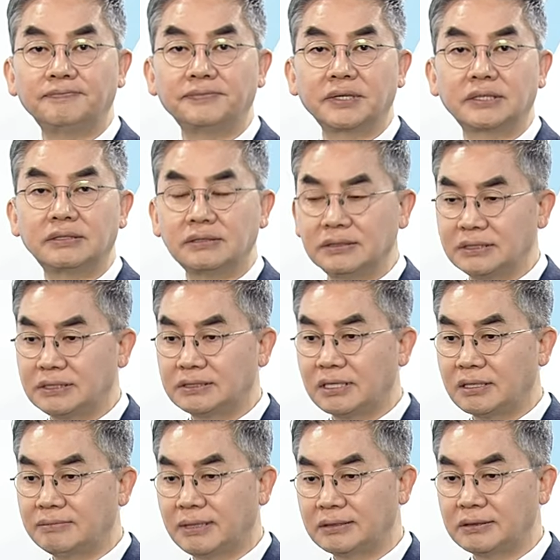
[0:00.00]
예, 그런
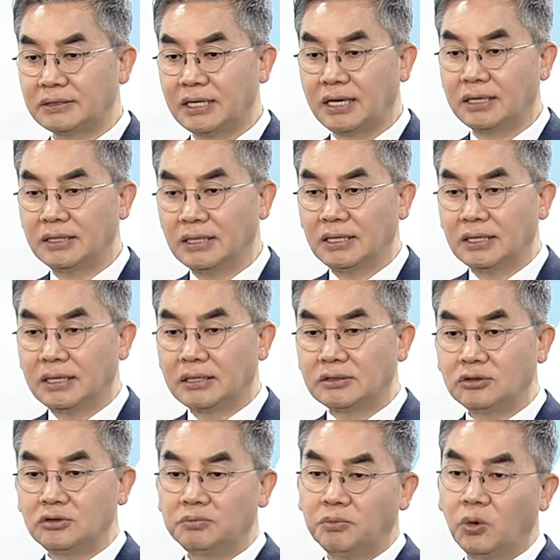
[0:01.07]
기사를 봤는데
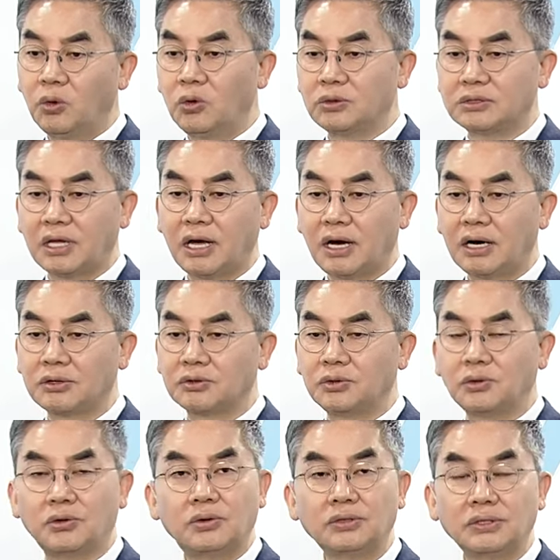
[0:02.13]
그 모
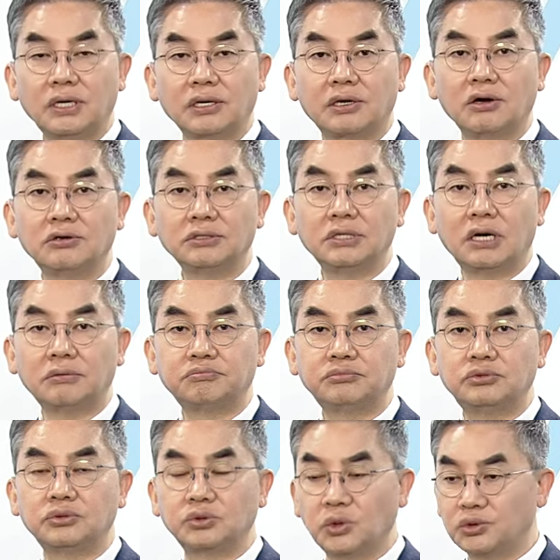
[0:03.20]
대학교 예,
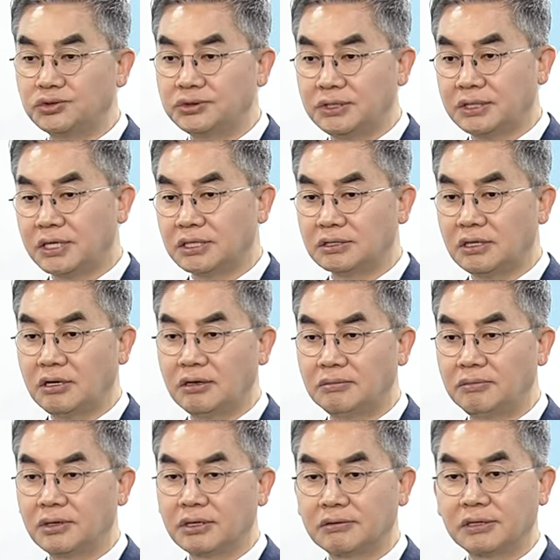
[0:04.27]
경제학부 교수님께서
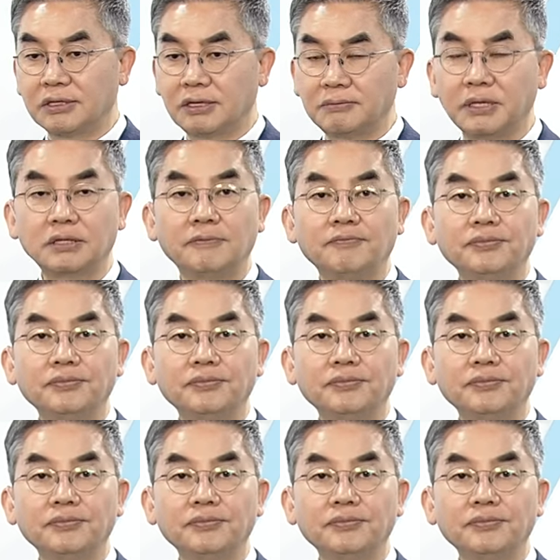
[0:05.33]
뭐라고 그러냐면